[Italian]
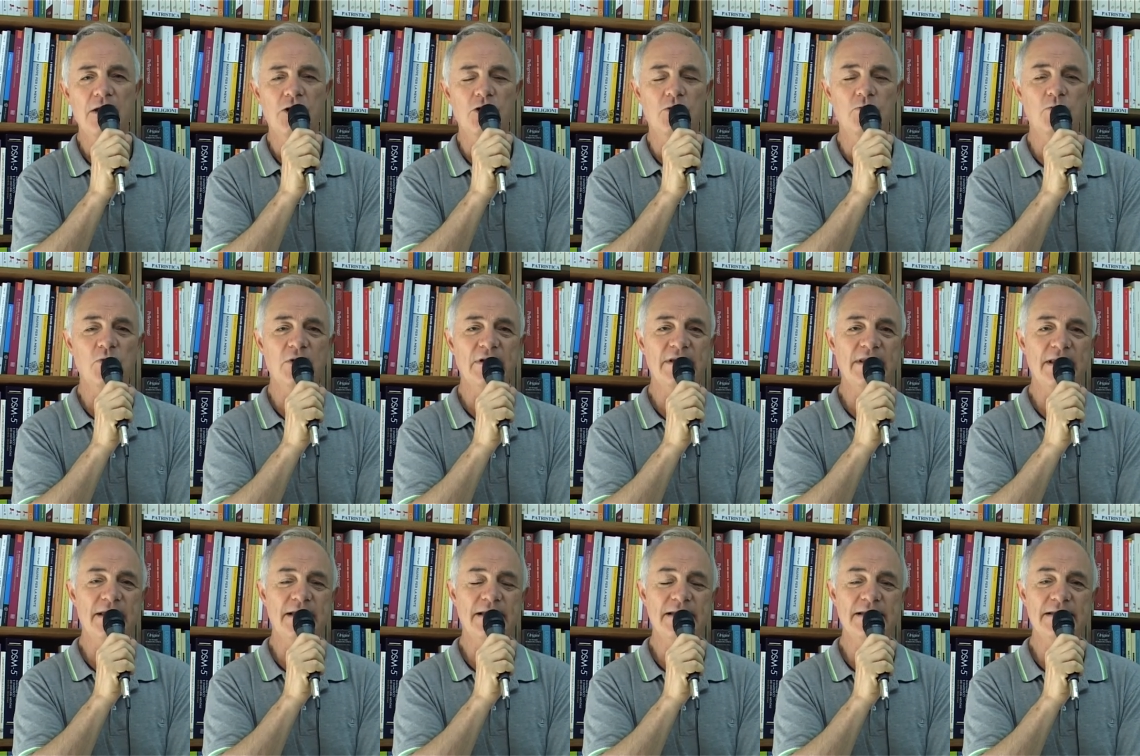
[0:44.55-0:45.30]

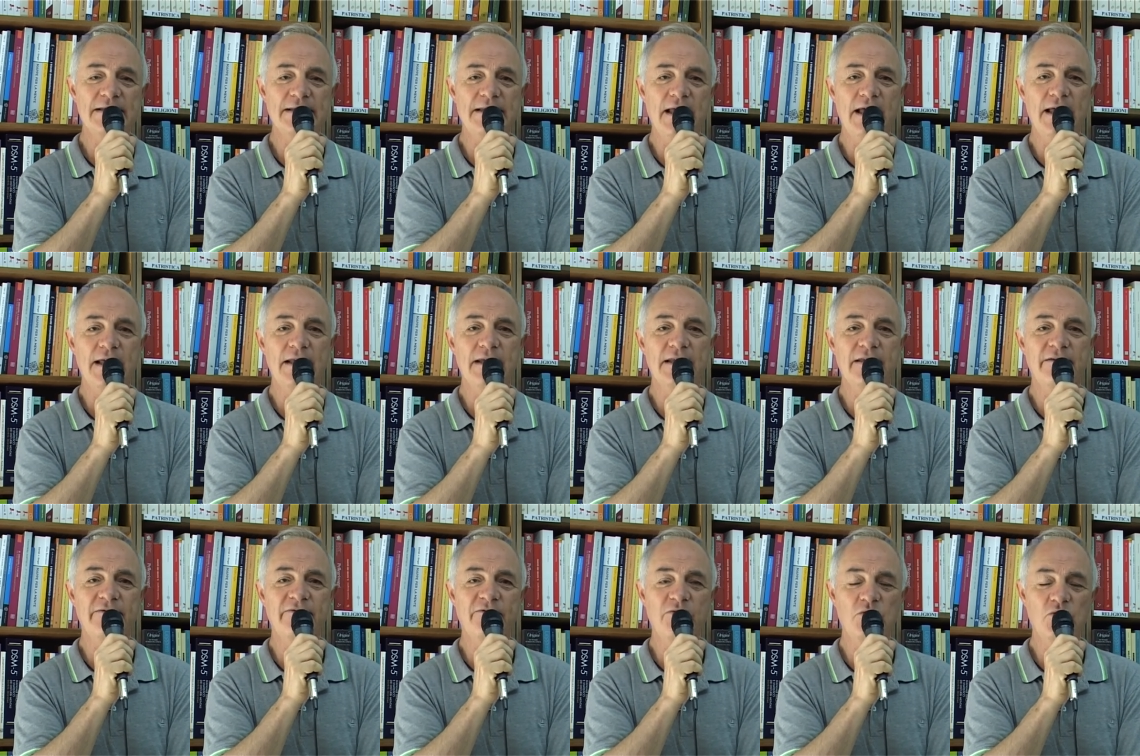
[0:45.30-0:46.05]
comunità
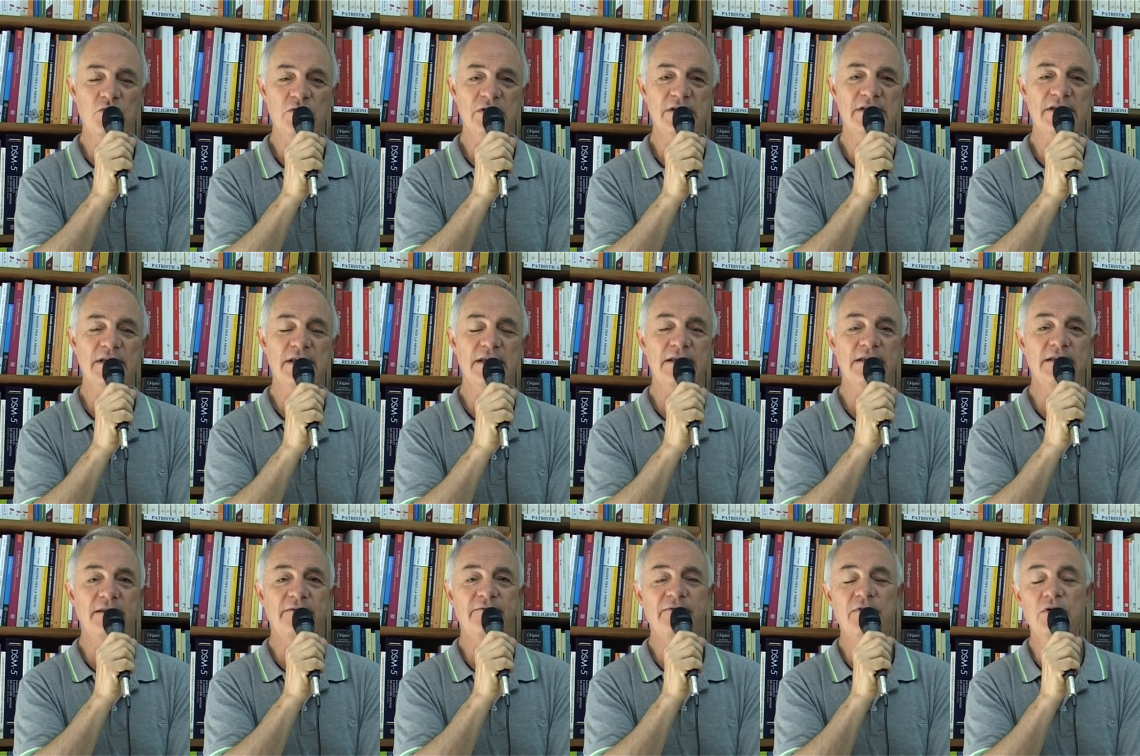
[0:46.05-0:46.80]
cristiane forse
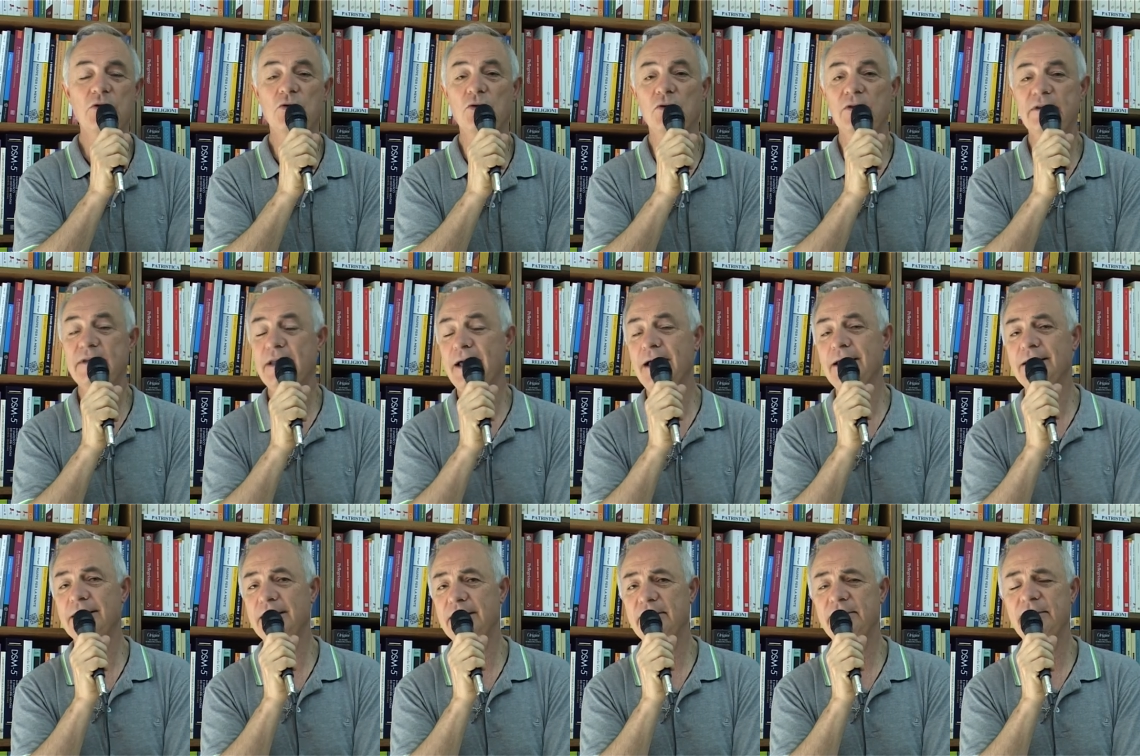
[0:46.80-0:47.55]
in difficoltà
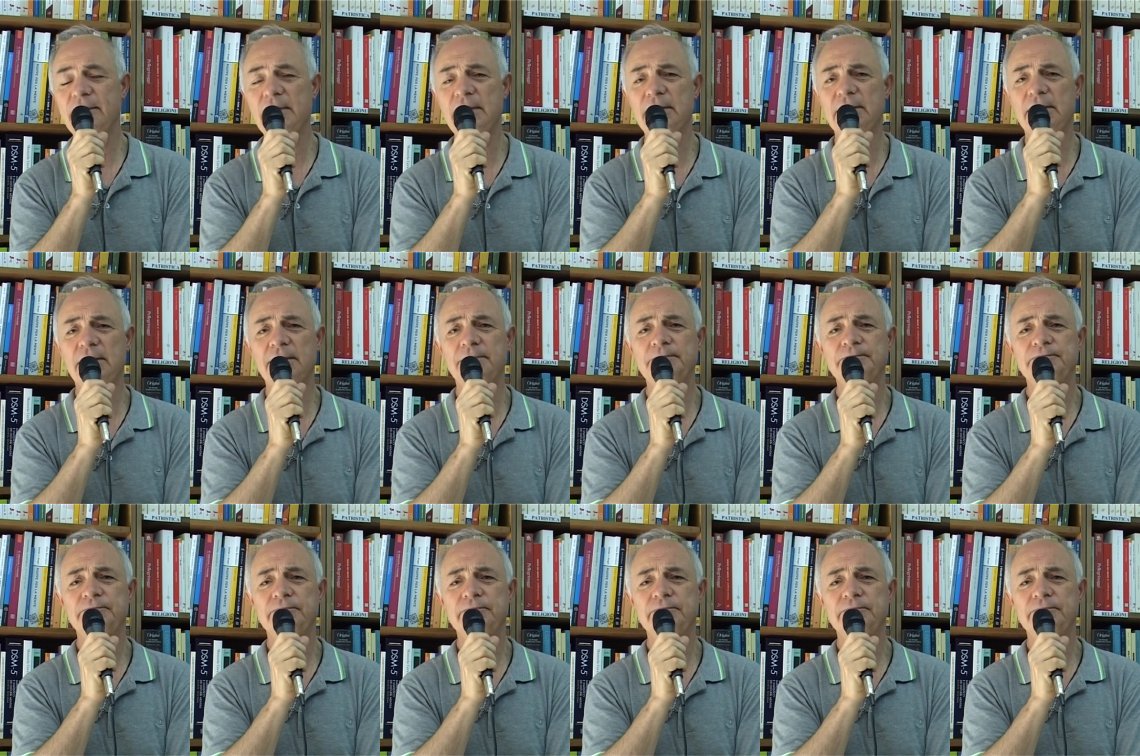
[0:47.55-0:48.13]
nella fede,